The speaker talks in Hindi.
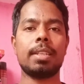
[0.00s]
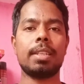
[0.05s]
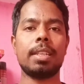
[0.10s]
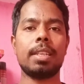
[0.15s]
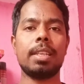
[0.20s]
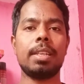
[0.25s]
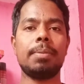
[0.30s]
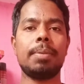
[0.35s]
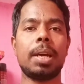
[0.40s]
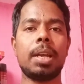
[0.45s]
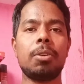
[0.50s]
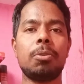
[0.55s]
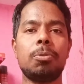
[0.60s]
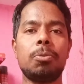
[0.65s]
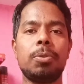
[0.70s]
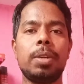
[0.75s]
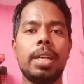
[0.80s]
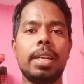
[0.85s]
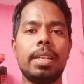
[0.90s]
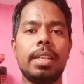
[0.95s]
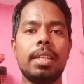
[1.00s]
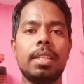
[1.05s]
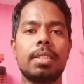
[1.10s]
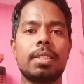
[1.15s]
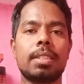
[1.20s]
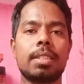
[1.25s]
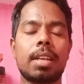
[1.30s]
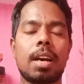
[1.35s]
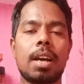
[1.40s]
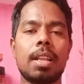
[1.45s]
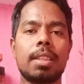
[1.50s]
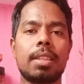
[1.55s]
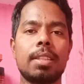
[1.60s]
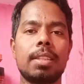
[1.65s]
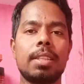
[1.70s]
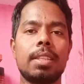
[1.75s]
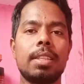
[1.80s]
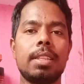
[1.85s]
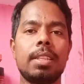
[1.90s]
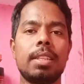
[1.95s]
डिलीवर हुए सात
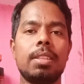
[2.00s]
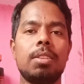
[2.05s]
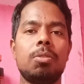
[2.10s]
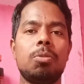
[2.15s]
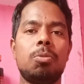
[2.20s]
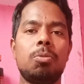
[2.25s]
दिन